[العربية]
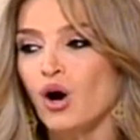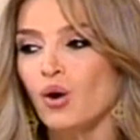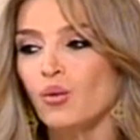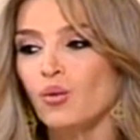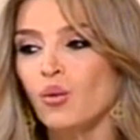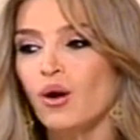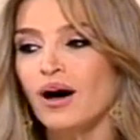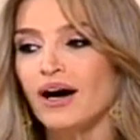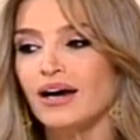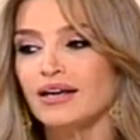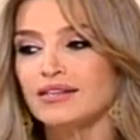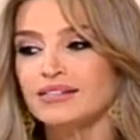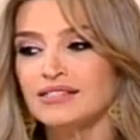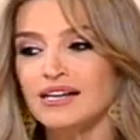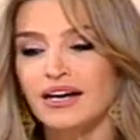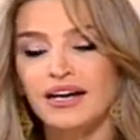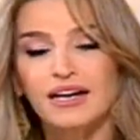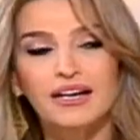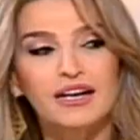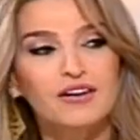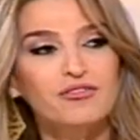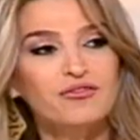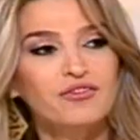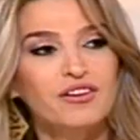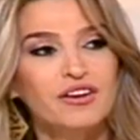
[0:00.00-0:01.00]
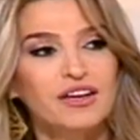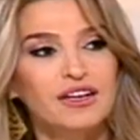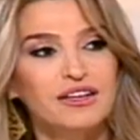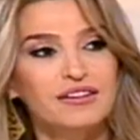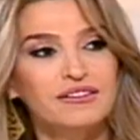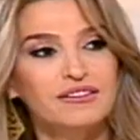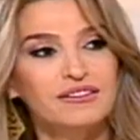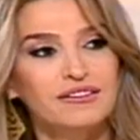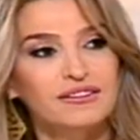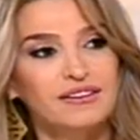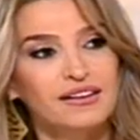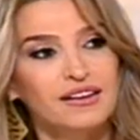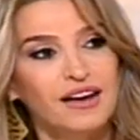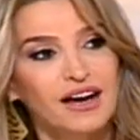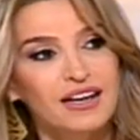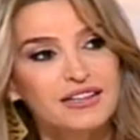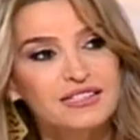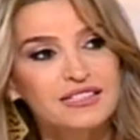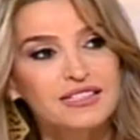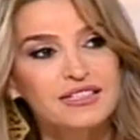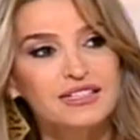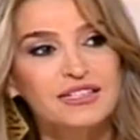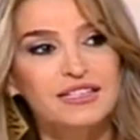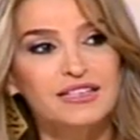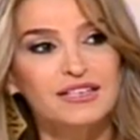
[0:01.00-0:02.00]
وزخرفات
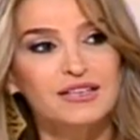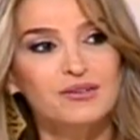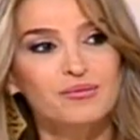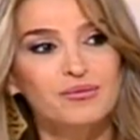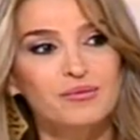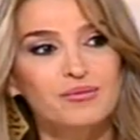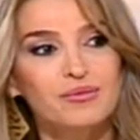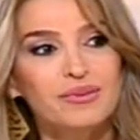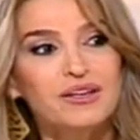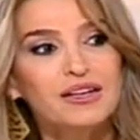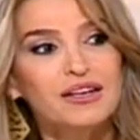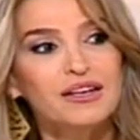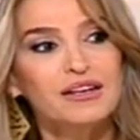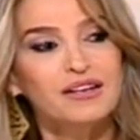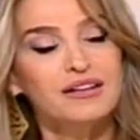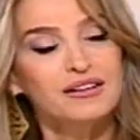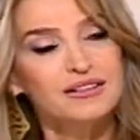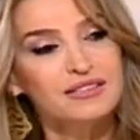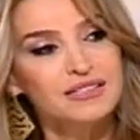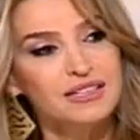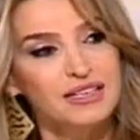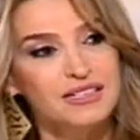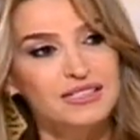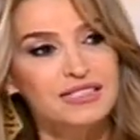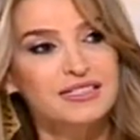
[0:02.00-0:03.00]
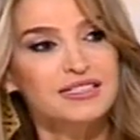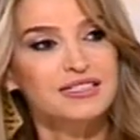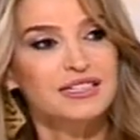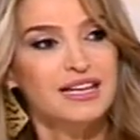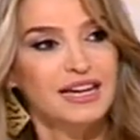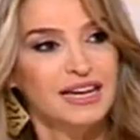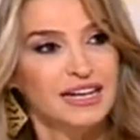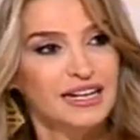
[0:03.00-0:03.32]
عصريه من القصص